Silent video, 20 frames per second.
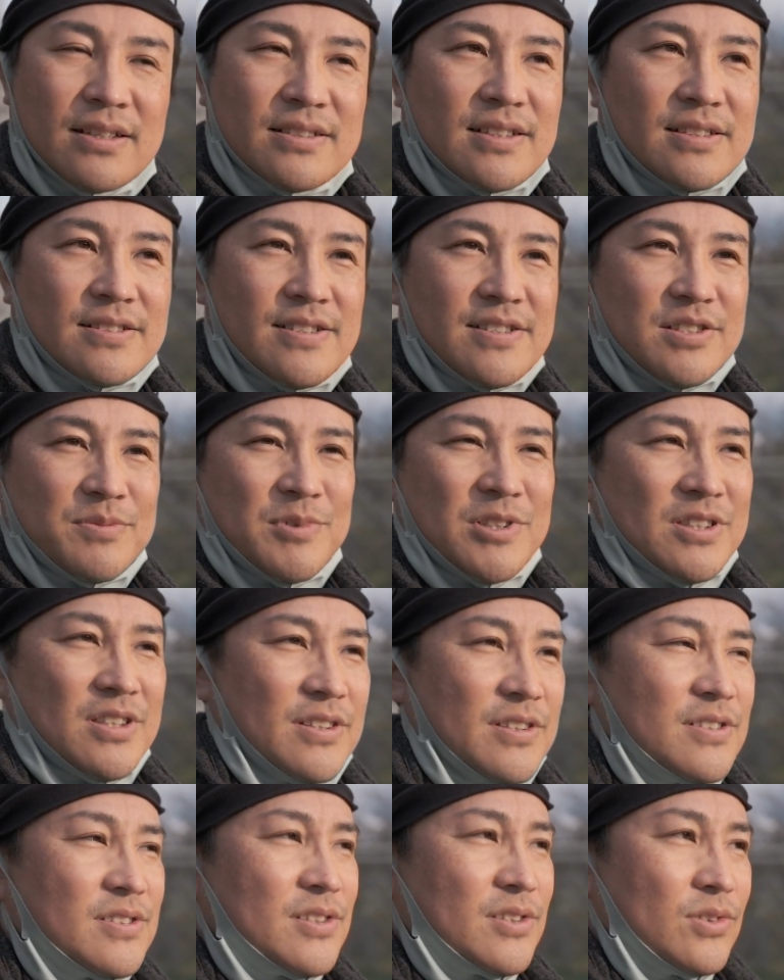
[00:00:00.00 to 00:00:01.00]
撮影してもらった
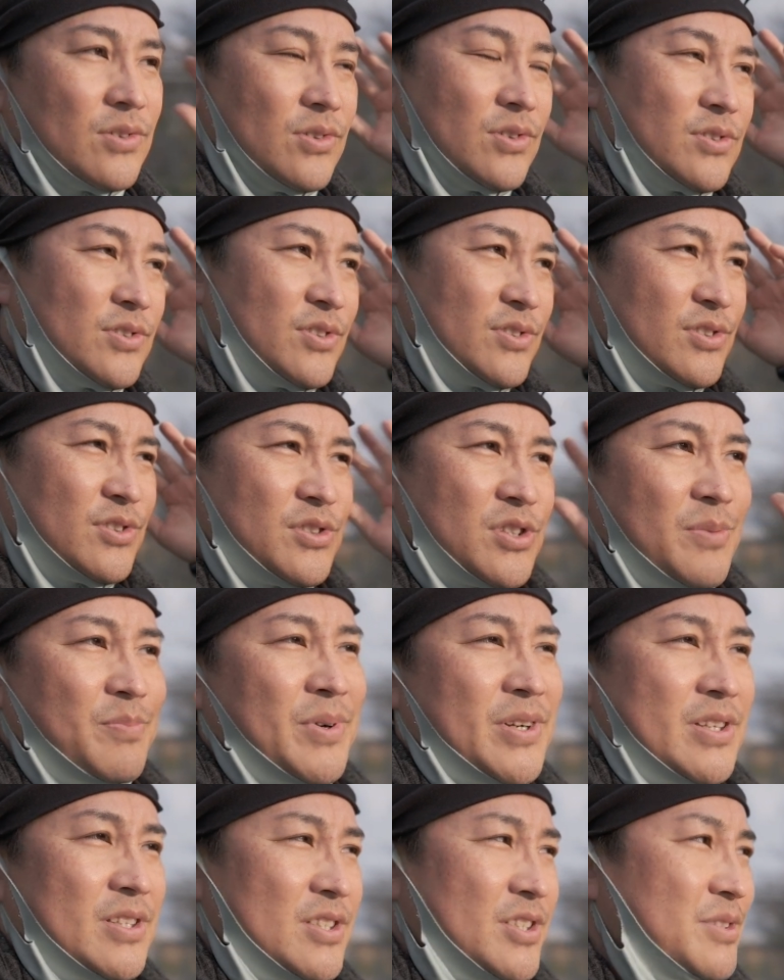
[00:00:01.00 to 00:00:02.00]
んですけど、そうするとやっ
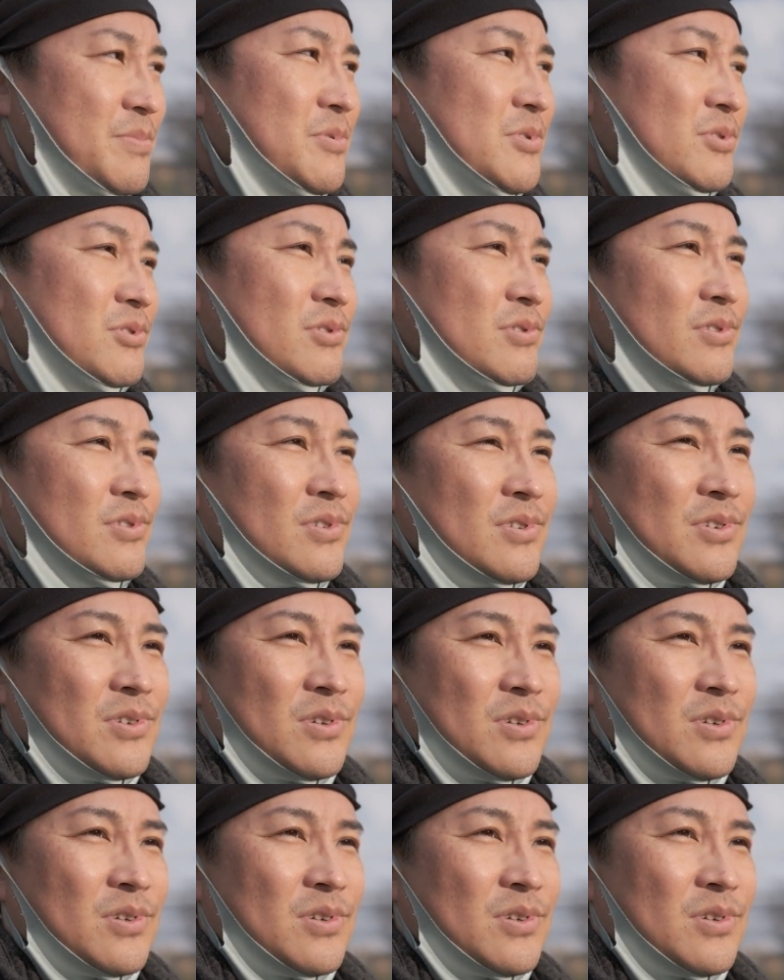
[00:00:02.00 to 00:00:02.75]
ぱり自分の